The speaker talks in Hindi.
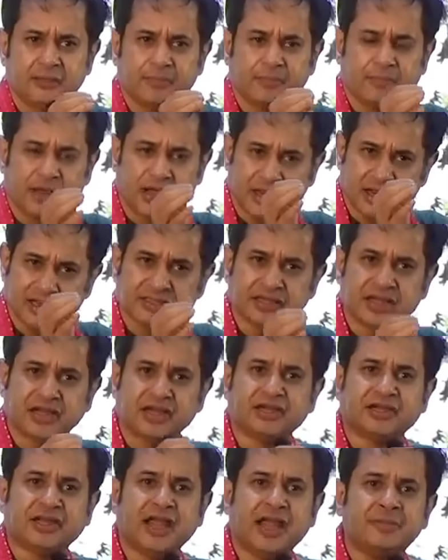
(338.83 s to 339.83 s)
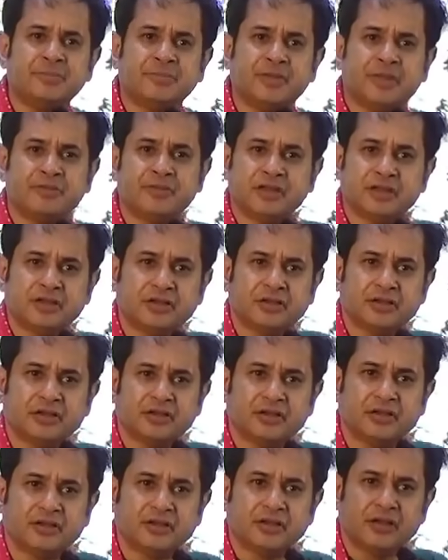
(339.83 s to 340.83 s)
महाराजा के टाइम में भी
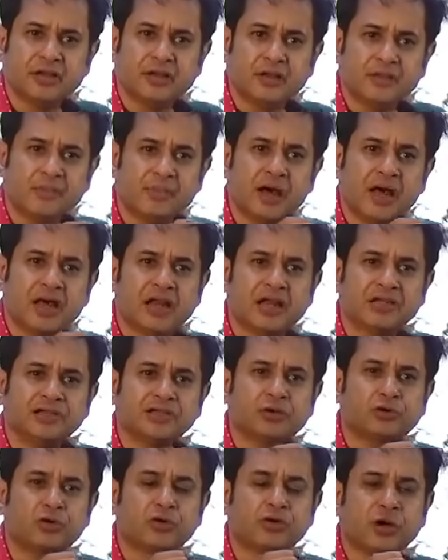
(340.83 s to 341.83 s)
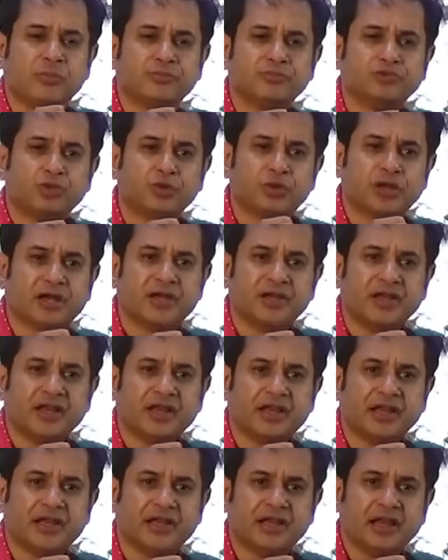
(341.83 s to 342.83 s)
महाराजा को कमज़ोर करने
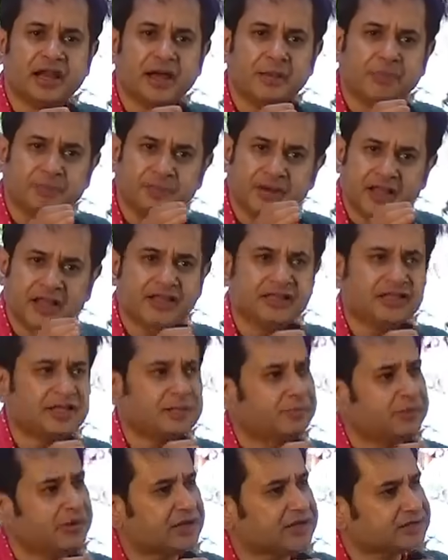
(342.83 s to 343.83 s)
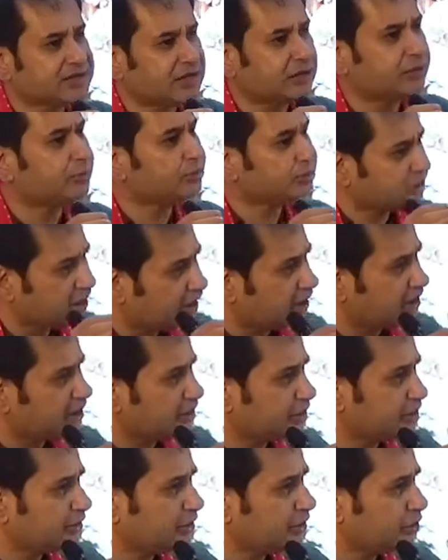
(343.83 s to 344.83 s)
के लिए अपना ही तिपरासा लोग था
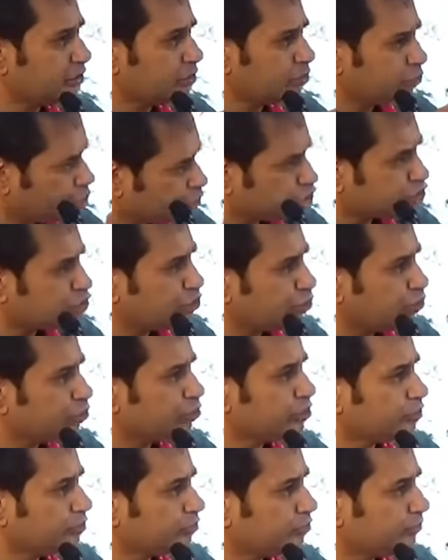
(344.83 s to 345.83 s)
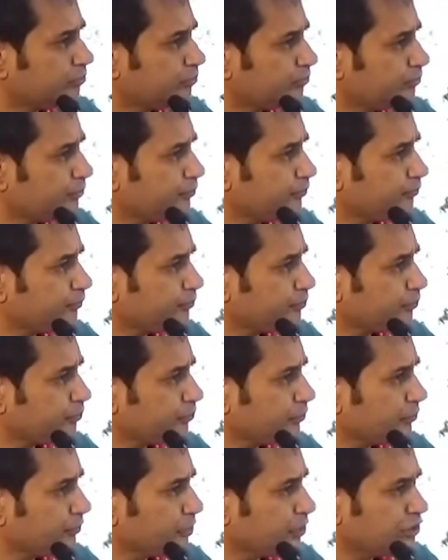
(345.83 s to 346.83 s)
कुछ
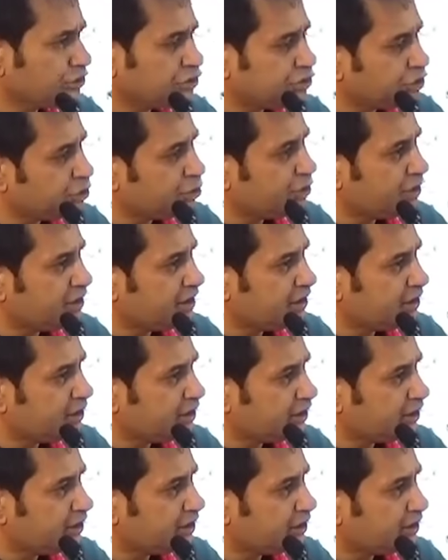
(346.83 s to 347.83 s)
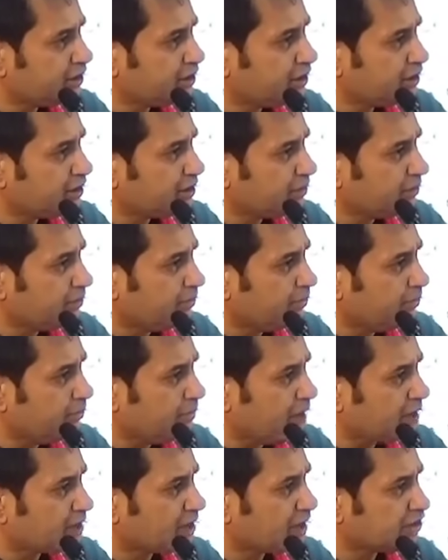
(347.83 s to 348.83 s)
लोग जिन्होंने
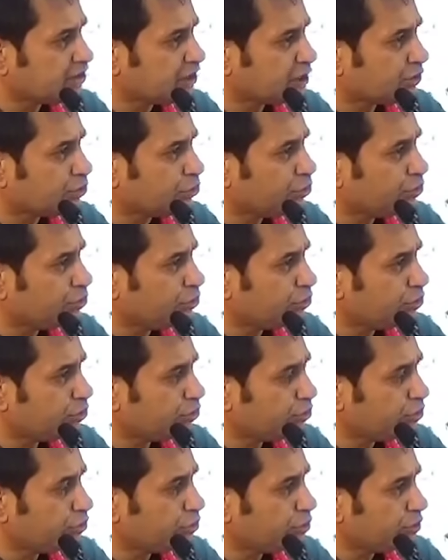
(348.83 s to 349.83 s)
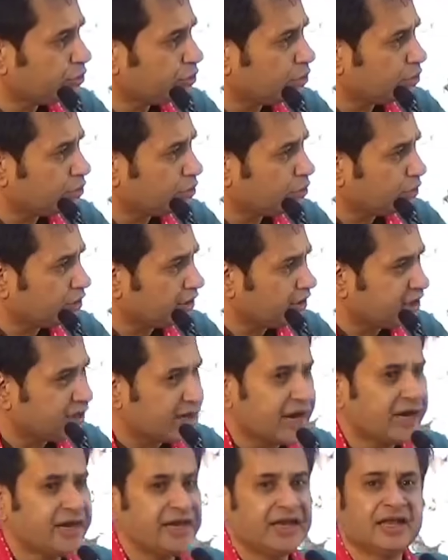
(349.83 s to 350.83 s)
महाराजा को
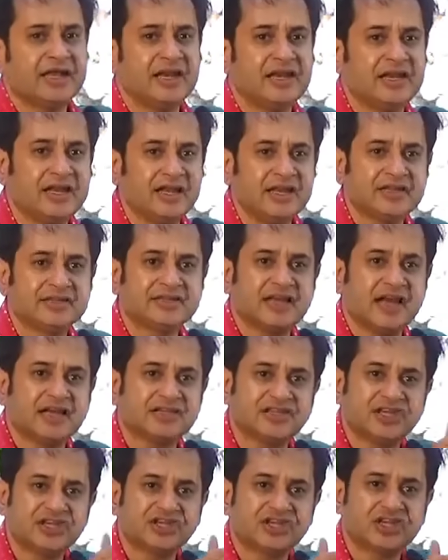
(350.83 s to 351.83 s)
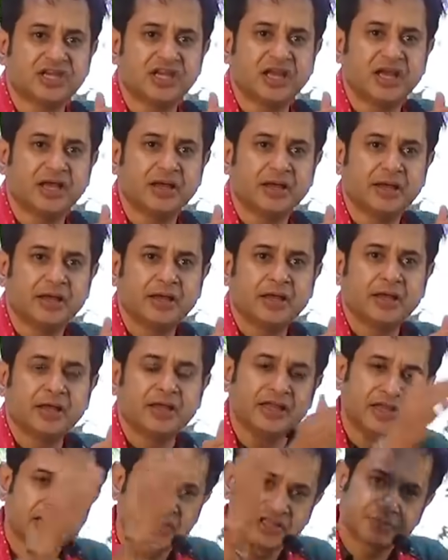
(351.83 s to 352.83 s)
गिराने के लिए साजिश किया
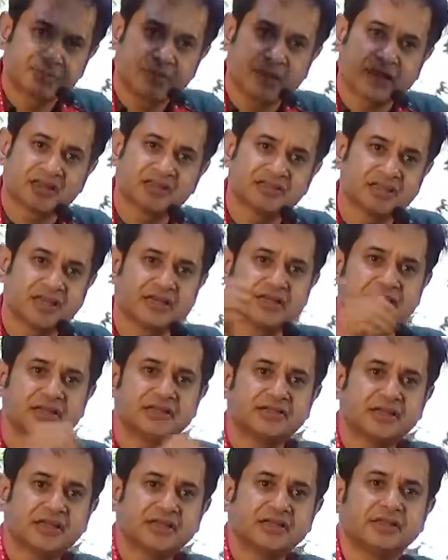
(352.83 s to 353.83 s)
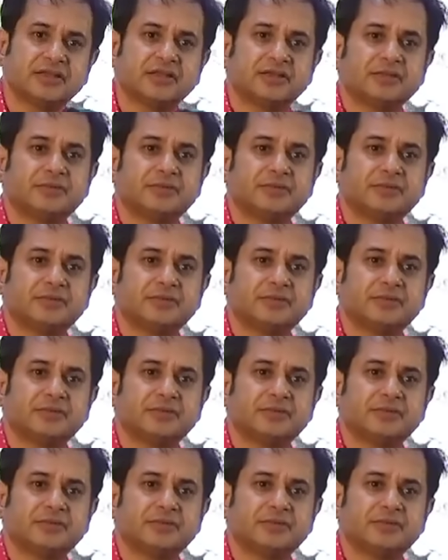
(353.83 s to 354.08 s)
ईस्ट पाकिस्तान के साथ